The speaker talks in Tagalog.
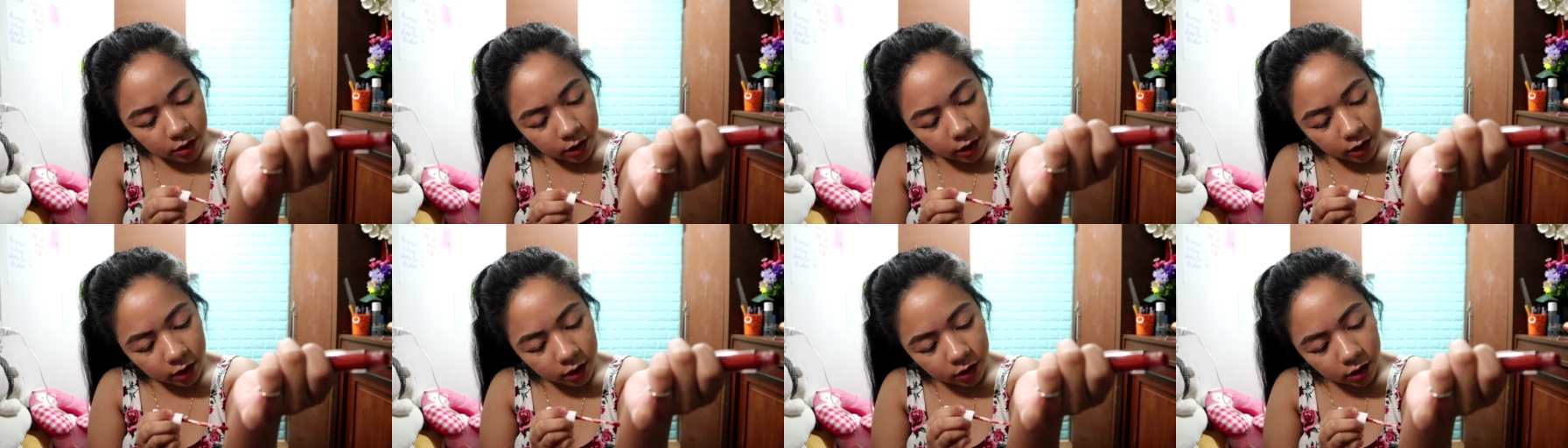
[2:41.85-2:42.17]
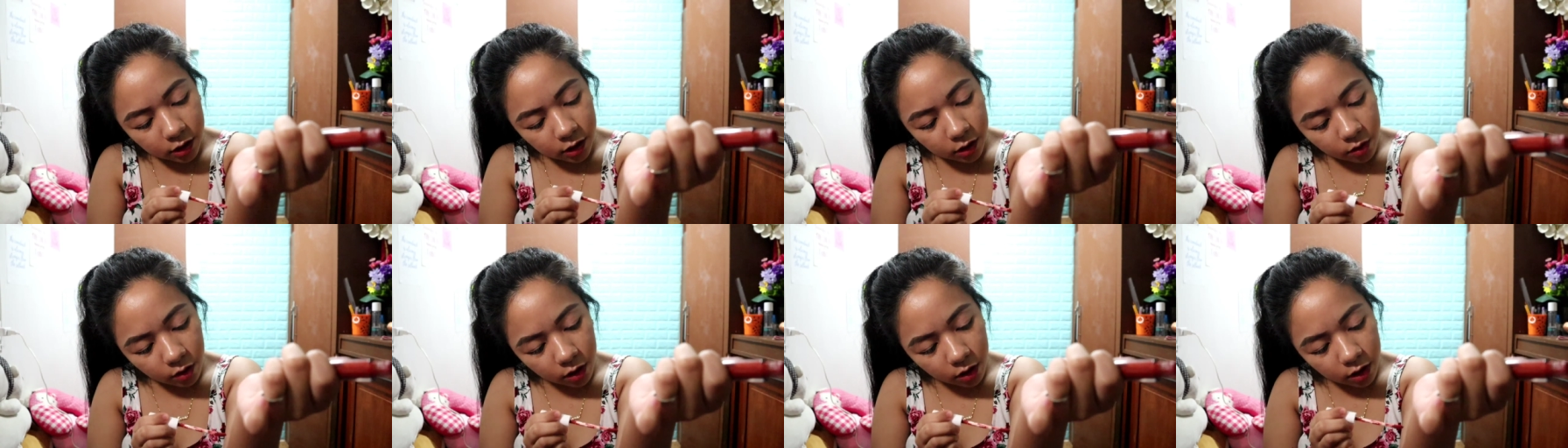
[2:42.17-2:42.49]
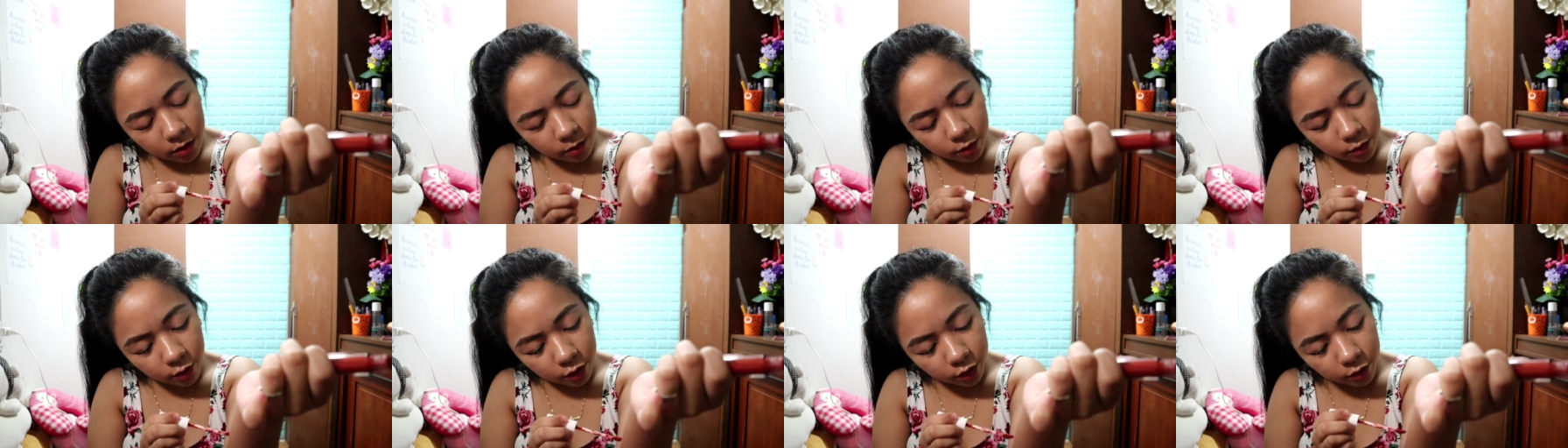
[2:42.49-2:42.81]
na hindi
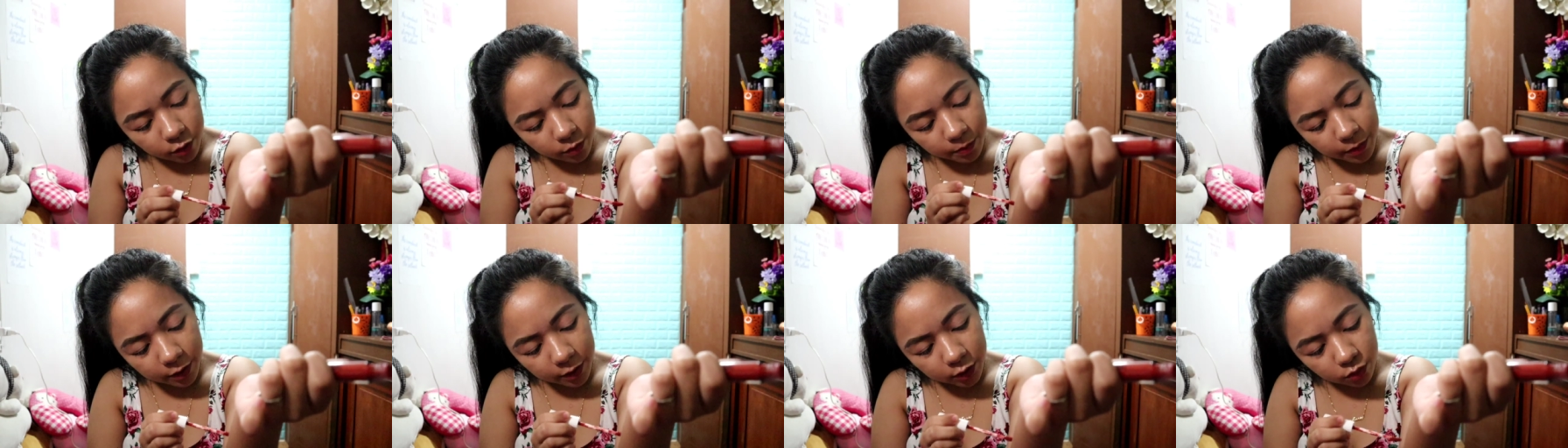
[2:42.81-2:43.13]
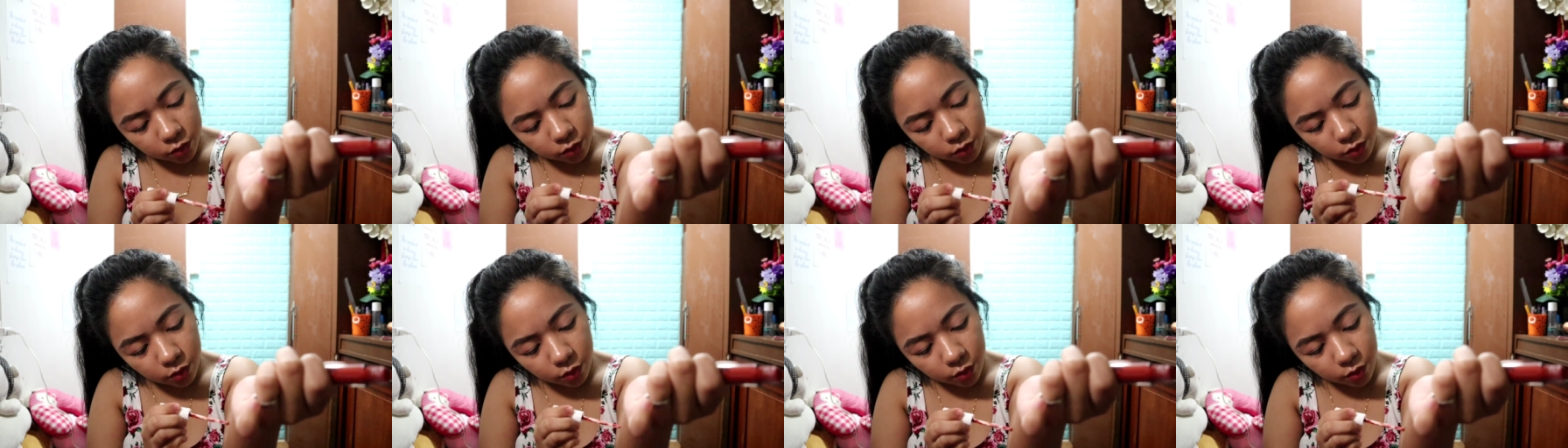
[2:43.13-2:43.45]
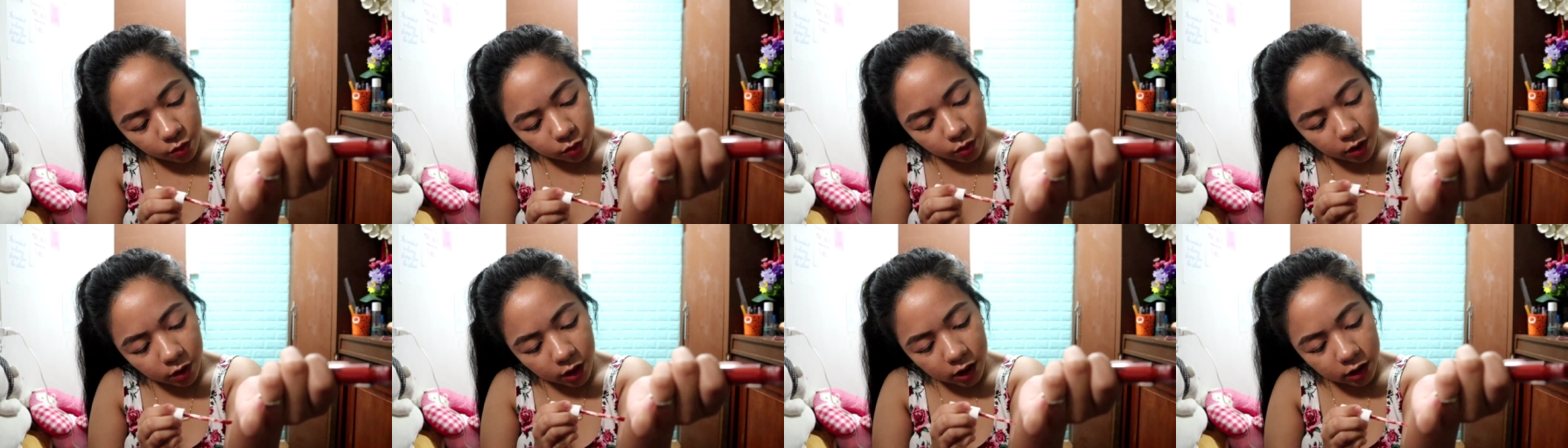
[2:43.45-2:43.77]
ko alam kung anong
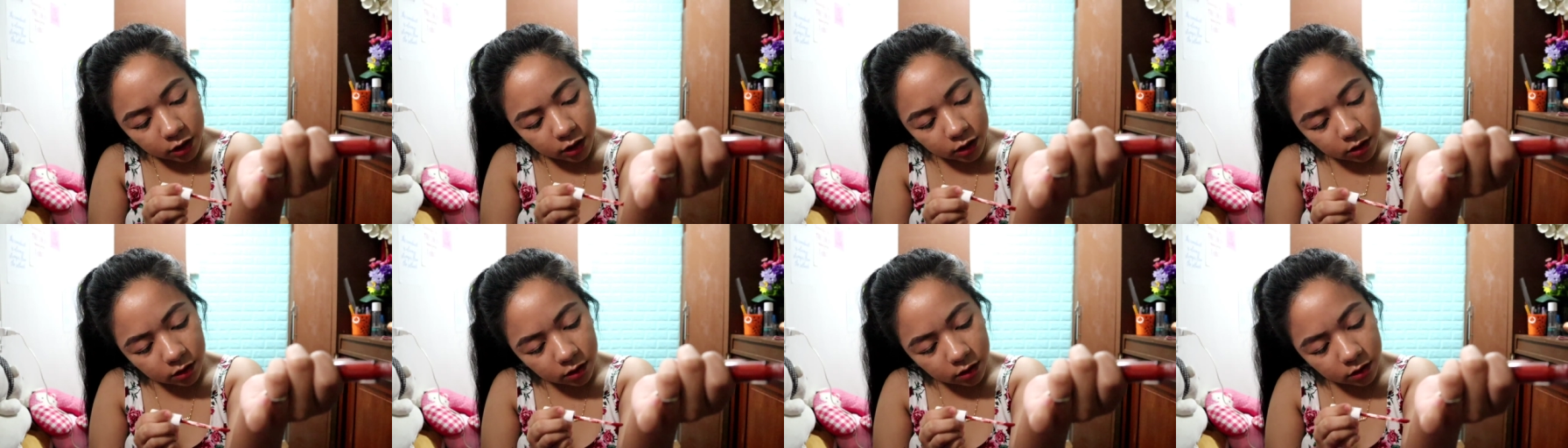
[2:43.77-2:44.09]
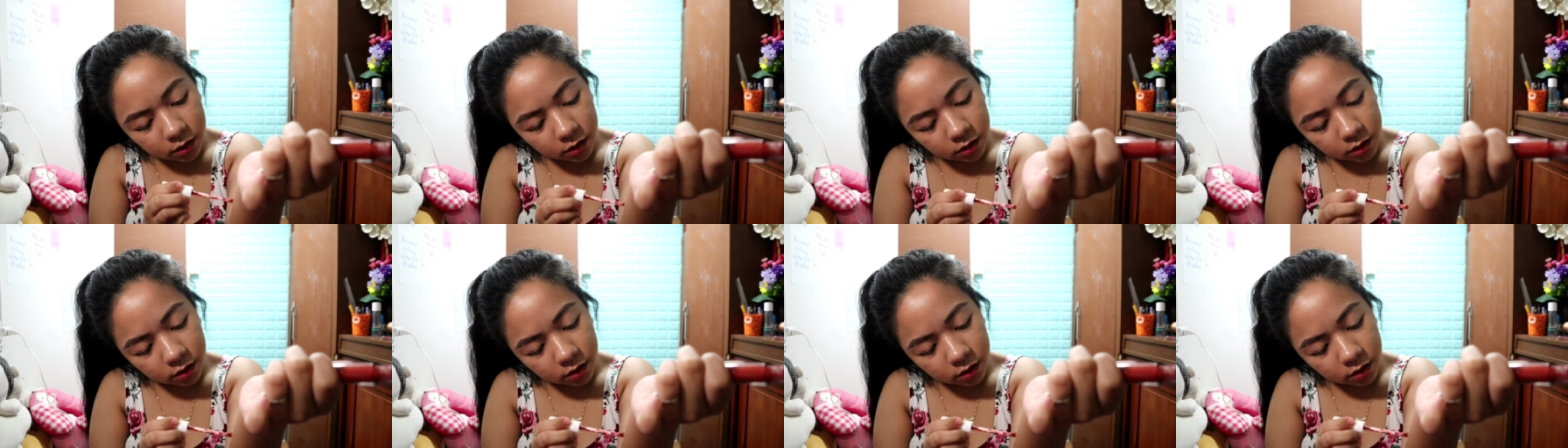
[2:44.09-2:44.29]
patutunguhan.